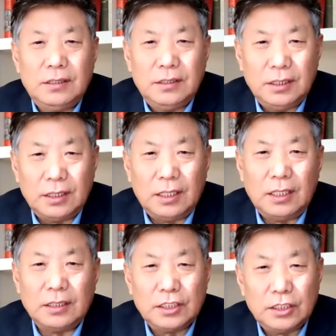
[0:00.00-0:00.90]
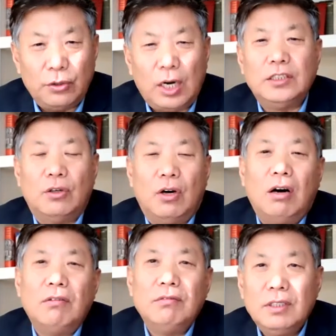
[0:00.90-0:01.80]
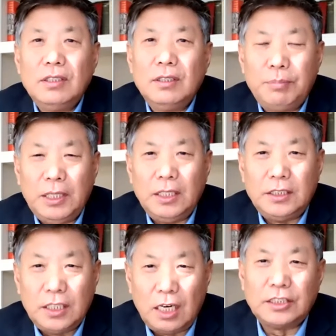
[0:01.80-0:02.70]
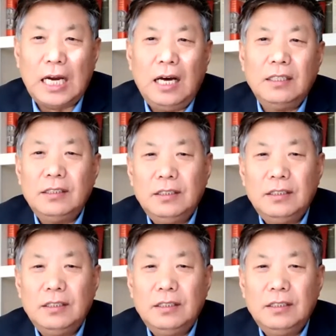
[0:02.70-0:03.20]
这个四月二十九号被枪杀，